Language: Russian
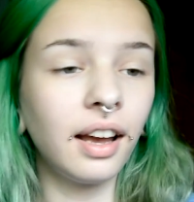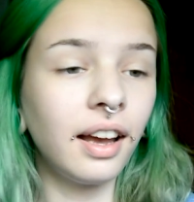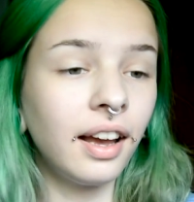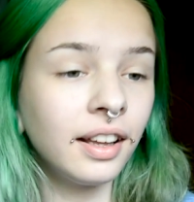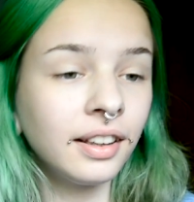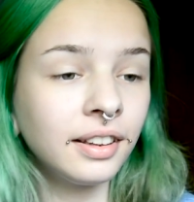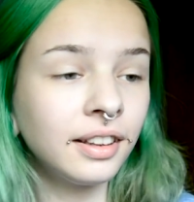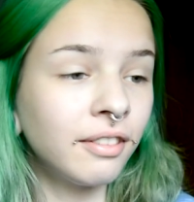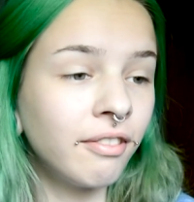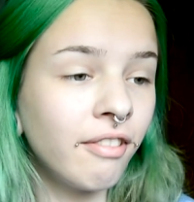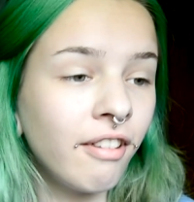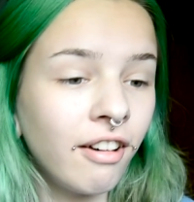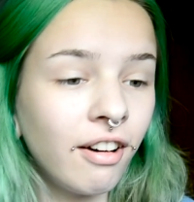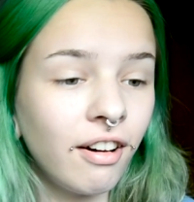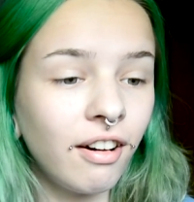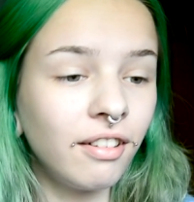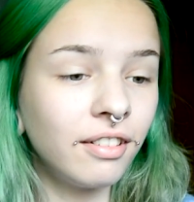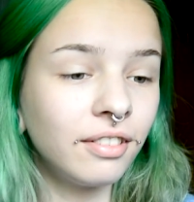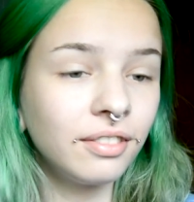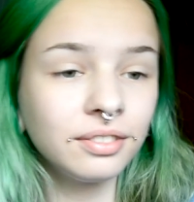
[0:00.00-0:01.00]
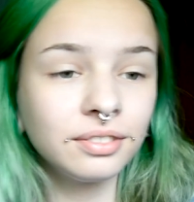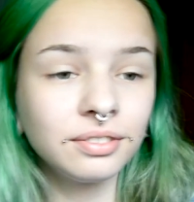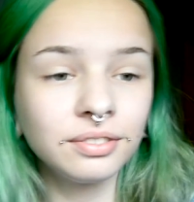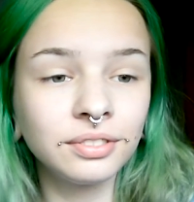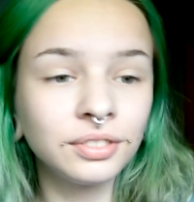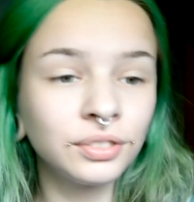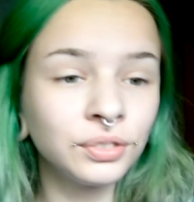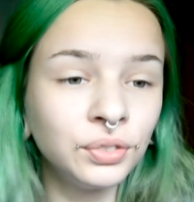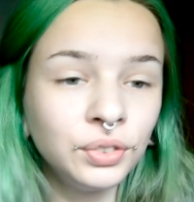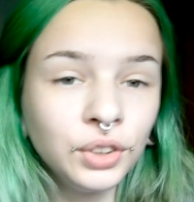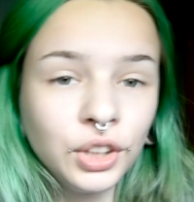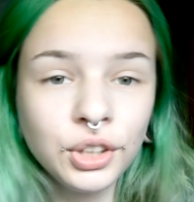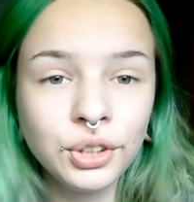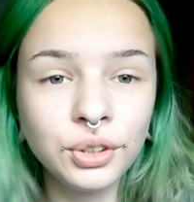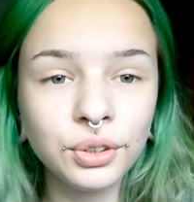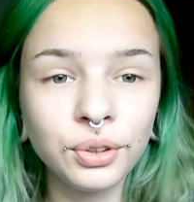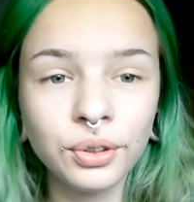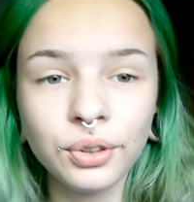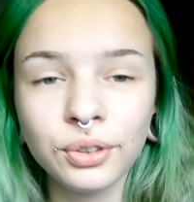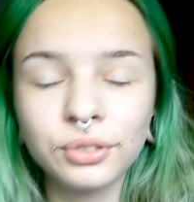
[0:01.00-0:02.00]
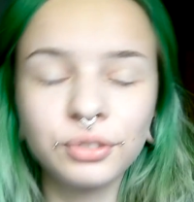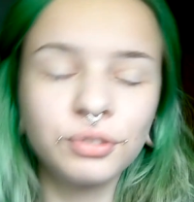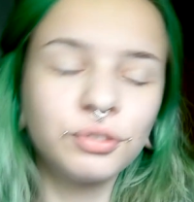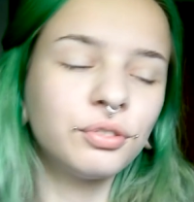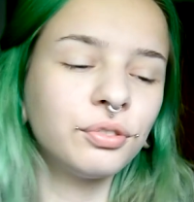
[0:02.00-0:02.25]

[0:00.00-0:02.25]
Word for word: этого видео,